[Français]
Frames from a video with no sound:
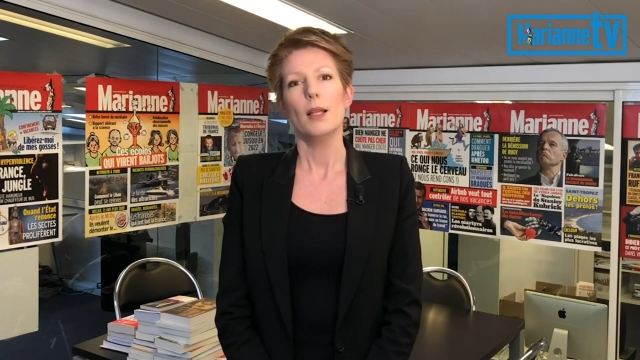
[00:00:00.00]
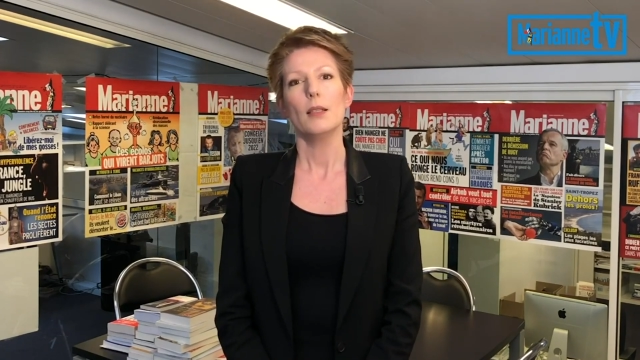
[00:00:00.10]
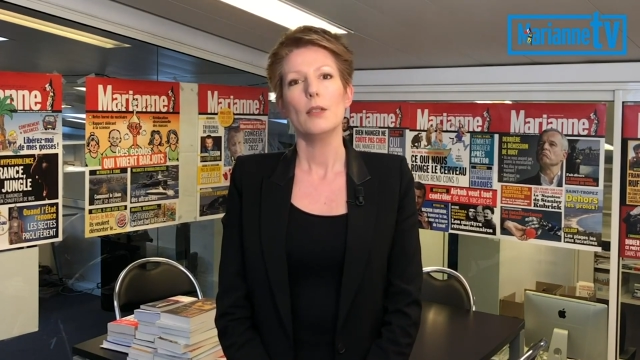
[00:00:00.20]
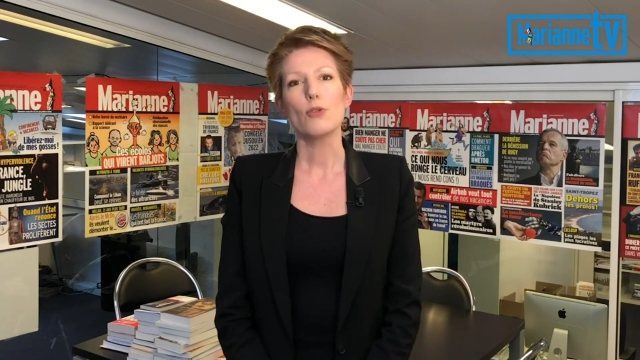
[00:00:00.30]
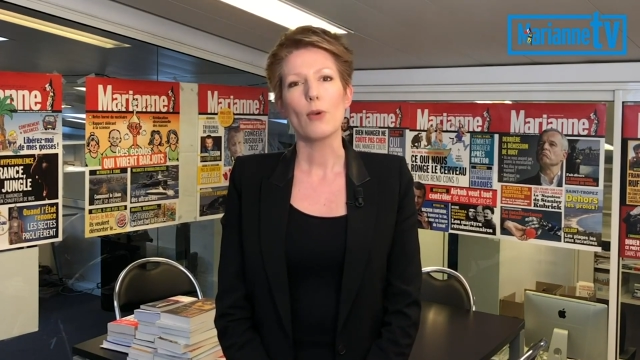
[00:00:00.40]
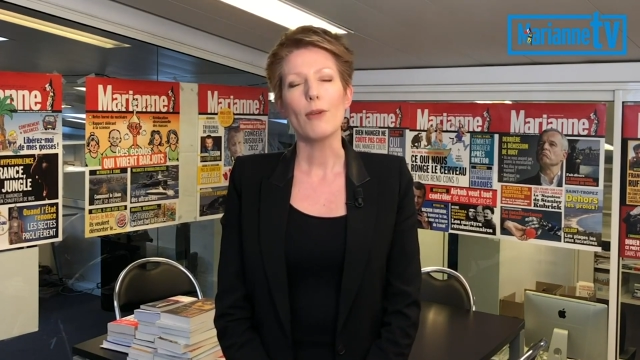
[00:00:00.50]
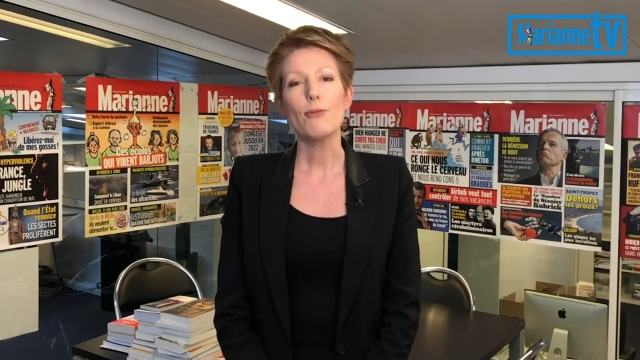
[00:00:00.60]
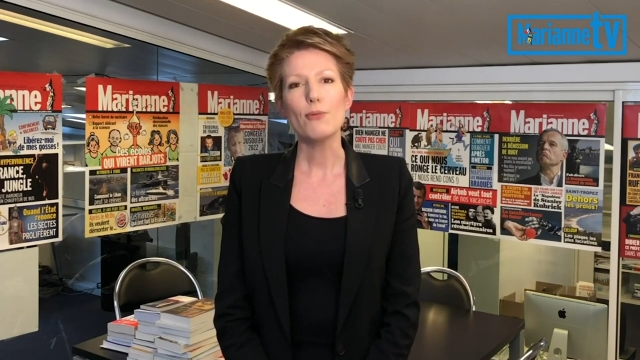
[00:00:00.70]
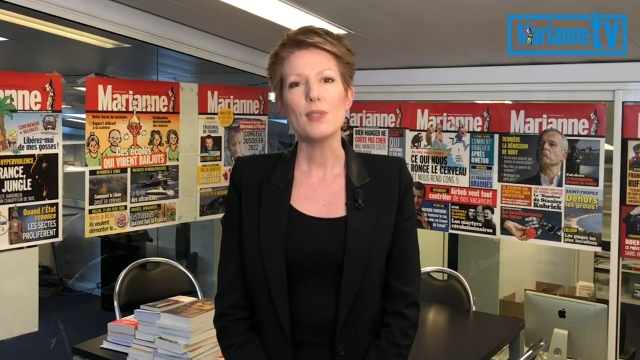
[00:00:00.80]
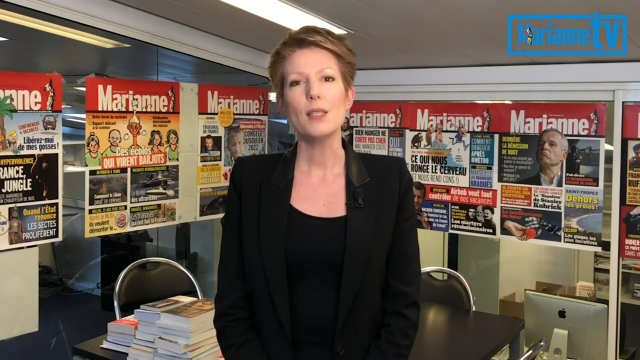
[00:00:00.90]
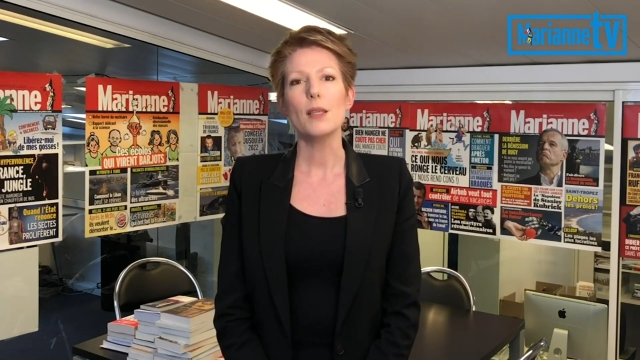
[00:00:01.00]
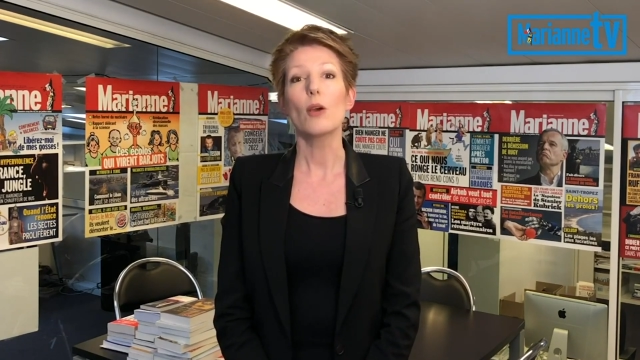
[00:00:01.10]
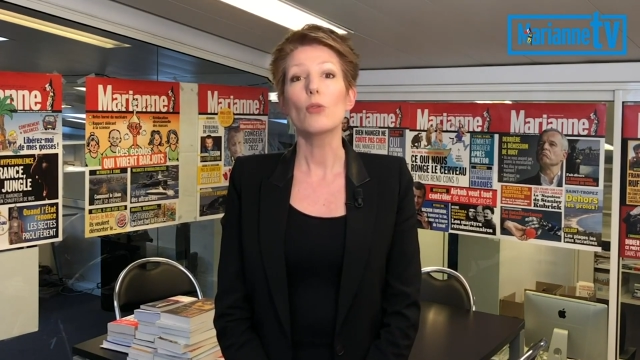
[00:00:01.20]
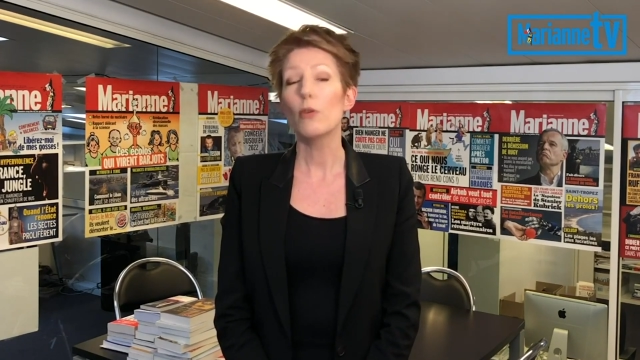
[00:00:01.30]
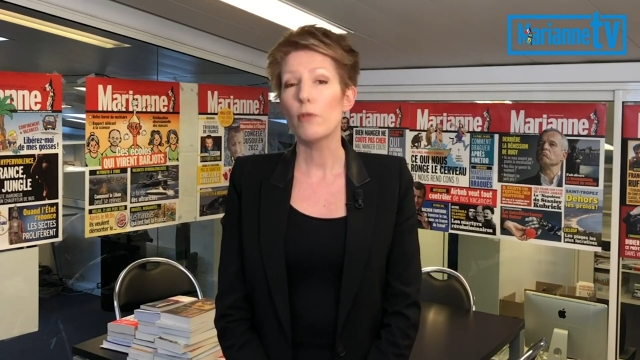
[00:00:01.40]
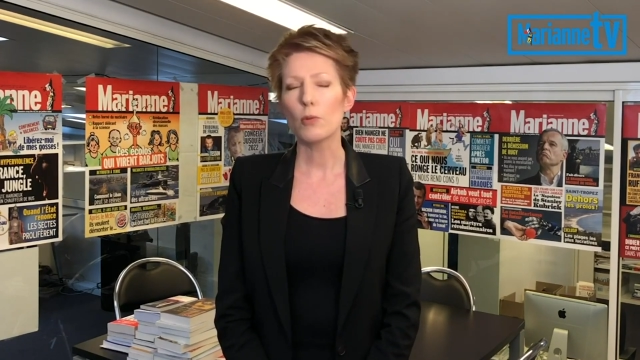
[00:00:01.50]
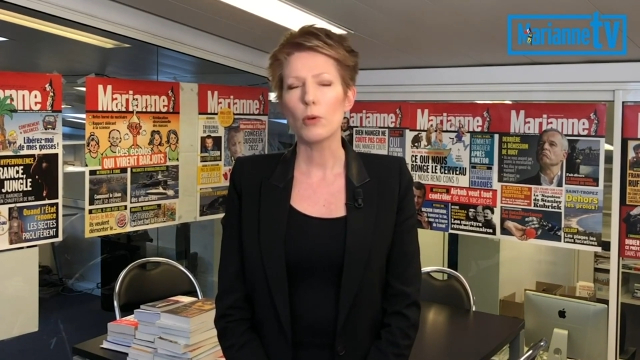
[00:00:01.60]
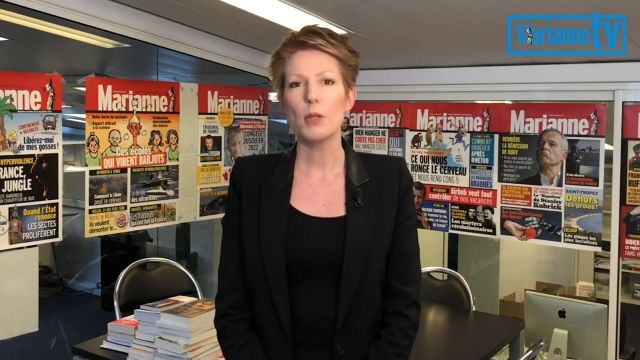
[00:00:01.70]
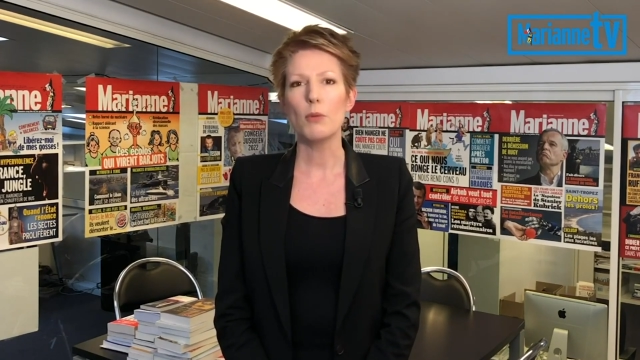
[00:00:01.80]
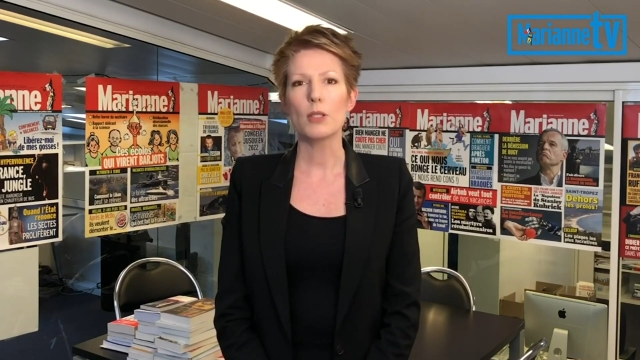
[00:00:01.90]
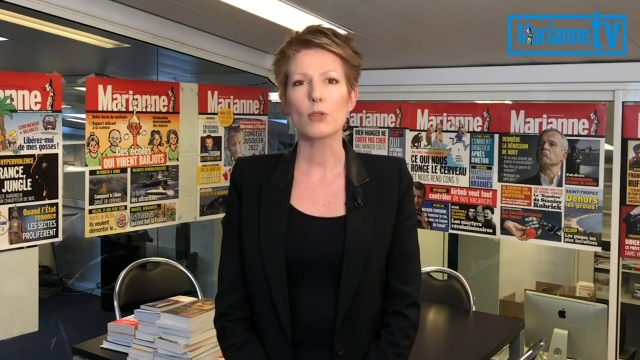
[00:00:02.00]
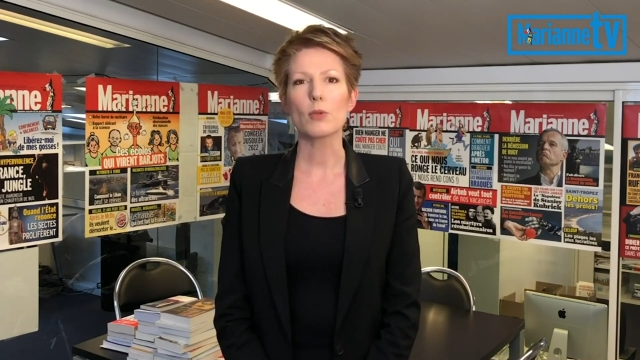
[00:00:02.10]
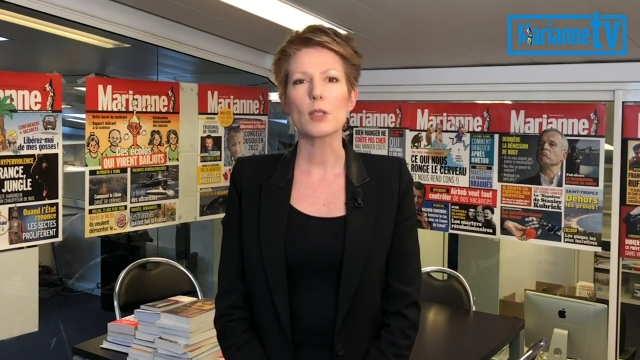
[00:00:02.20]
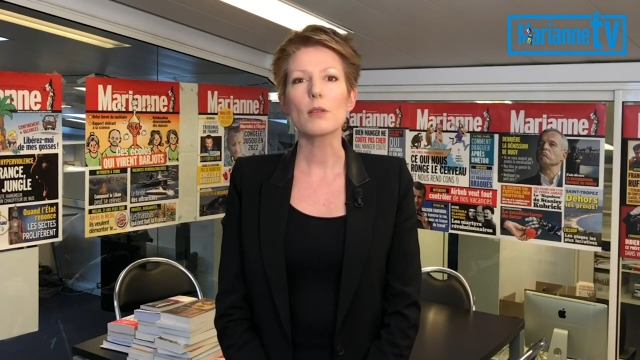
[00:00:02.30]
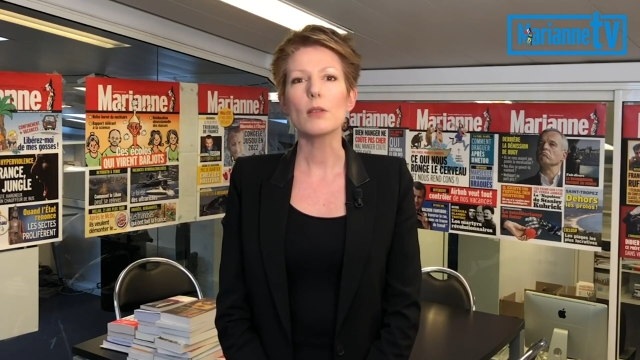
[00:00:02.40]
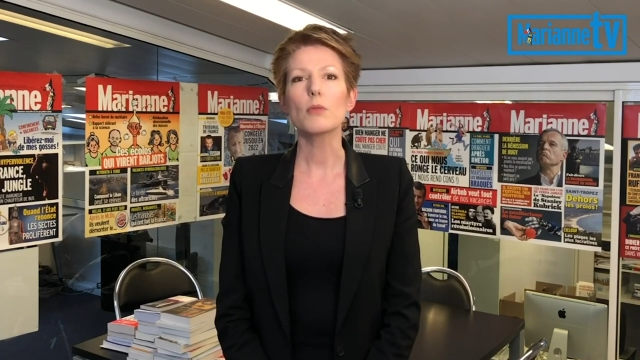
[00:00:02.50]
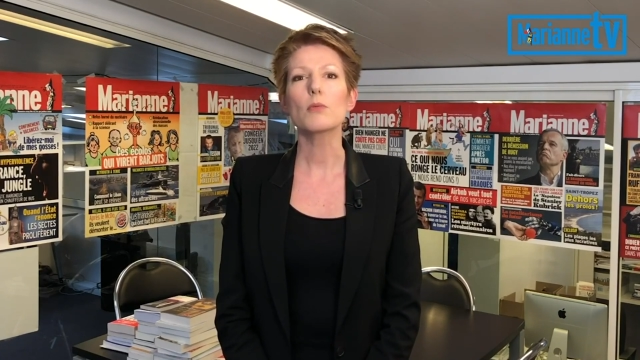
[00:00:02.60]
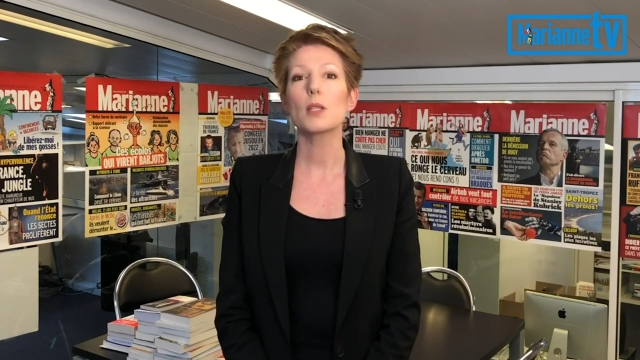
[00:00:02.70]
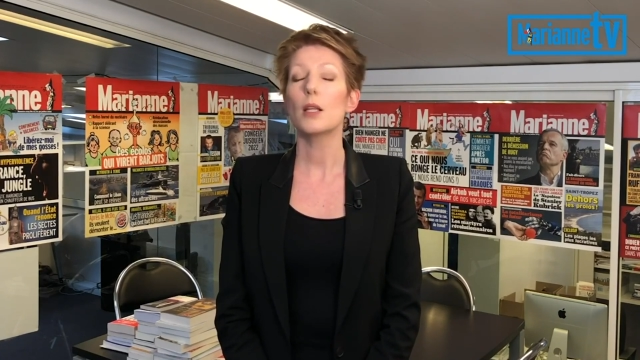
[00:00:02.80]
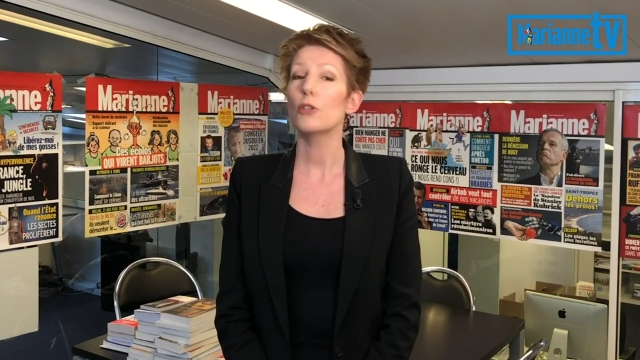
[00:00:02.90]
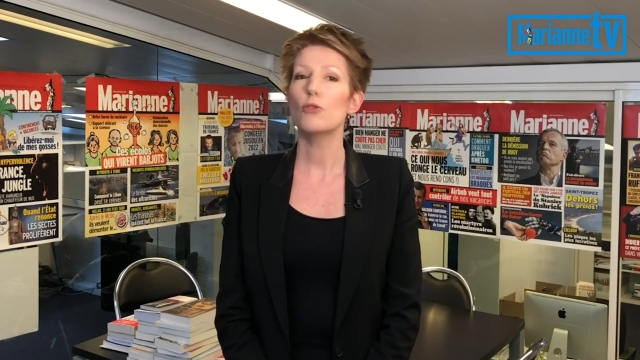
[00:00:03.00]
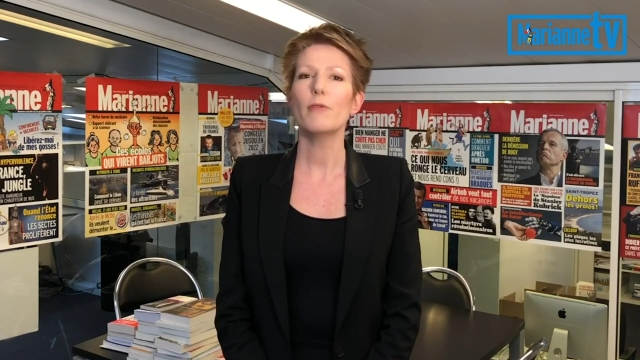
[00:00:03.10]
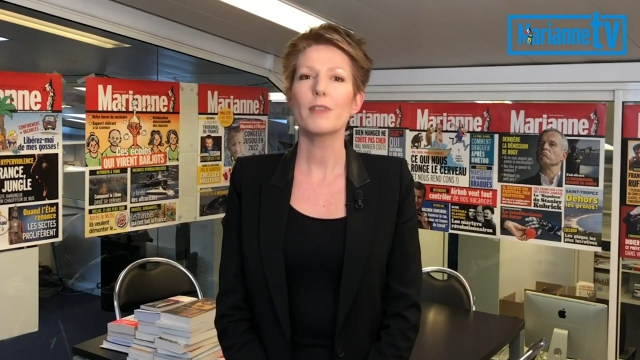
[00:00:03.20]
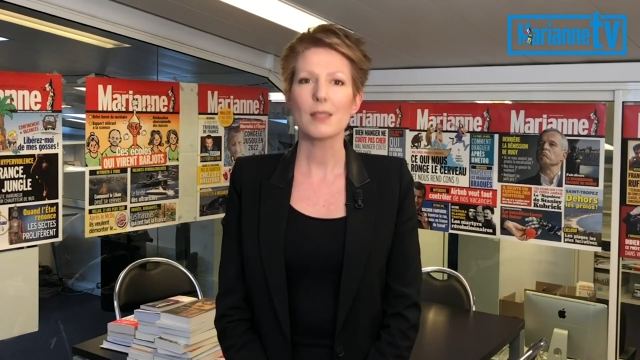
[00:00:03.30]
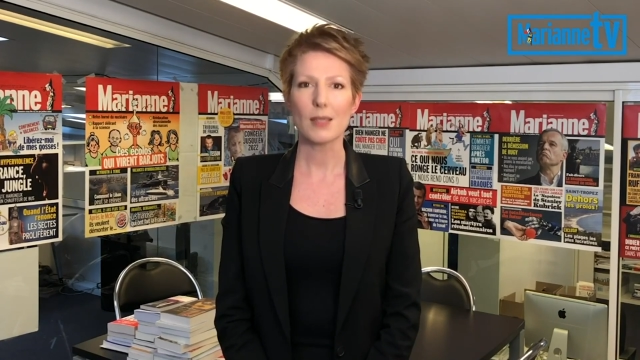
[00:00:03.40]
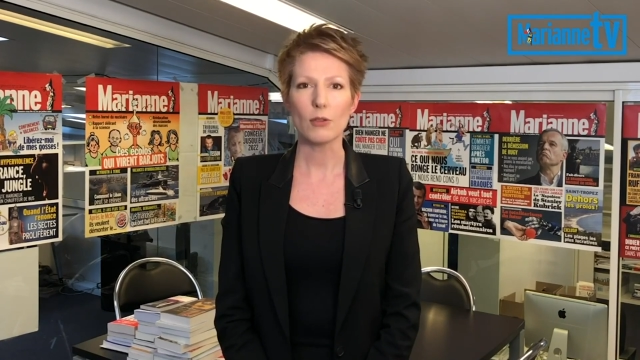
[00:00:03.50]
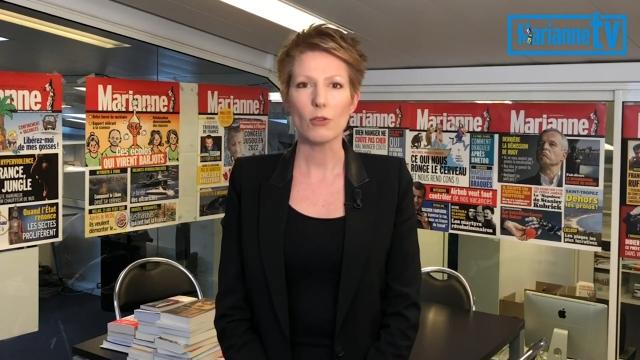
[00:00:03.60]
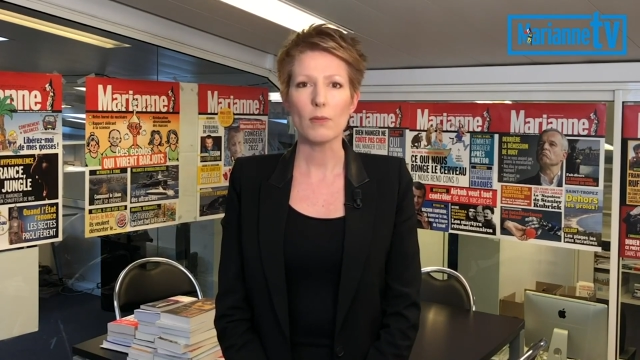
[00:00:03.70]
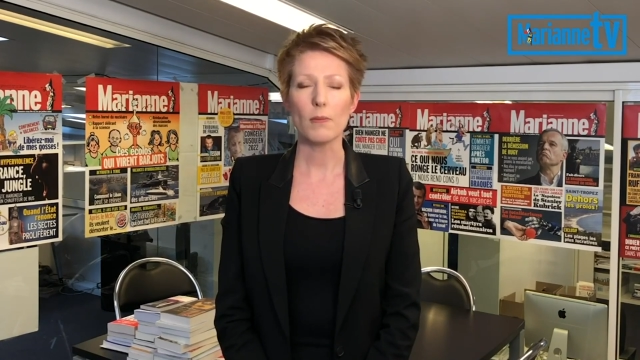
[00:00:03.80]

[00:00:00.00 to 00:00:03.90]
il sera fusillé en novembre 1871 à l'âge de 27 ans.